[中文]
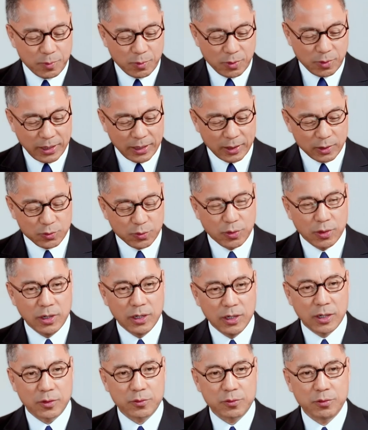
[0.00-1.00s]
给村
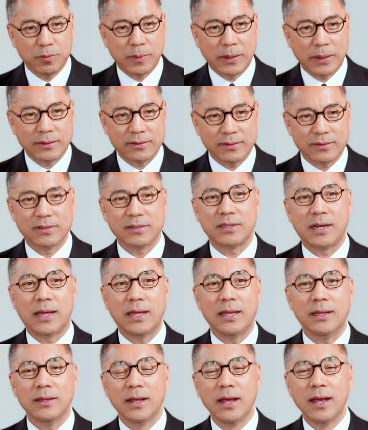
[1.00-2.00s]
里出版死
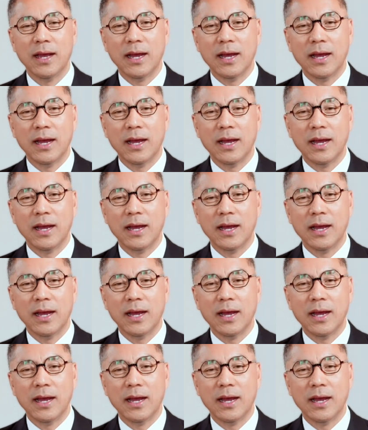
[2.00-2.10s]
人、